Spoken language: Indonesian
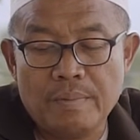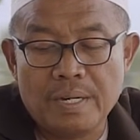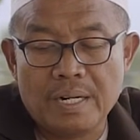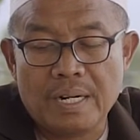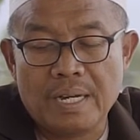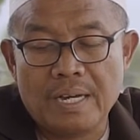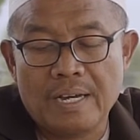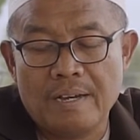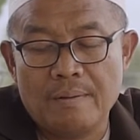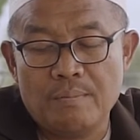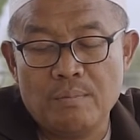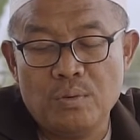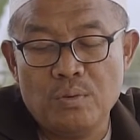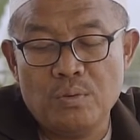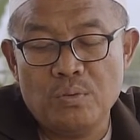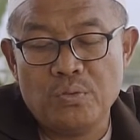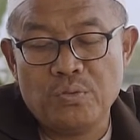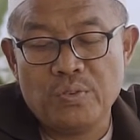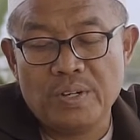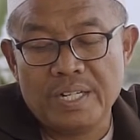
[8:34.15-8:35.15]
mar'a
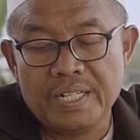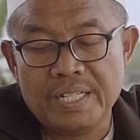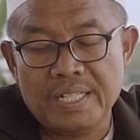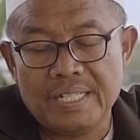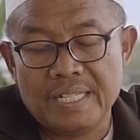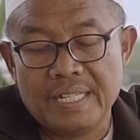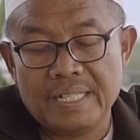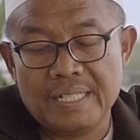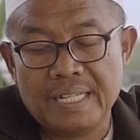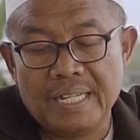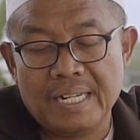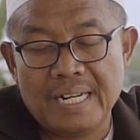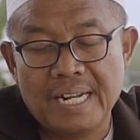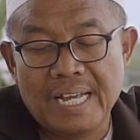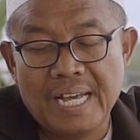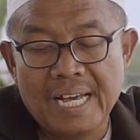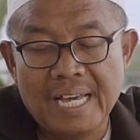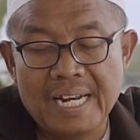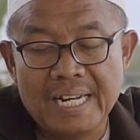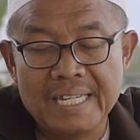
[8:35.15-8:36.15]
munfaridatan
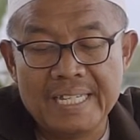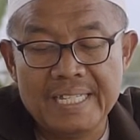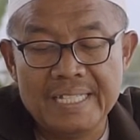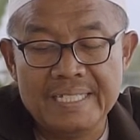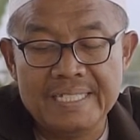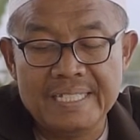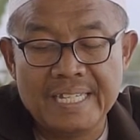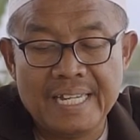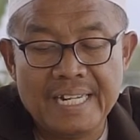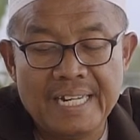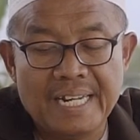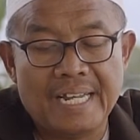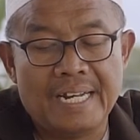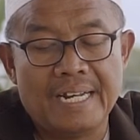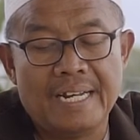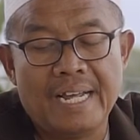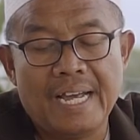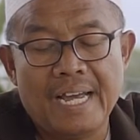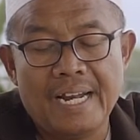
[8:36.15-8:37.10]
hal ijenan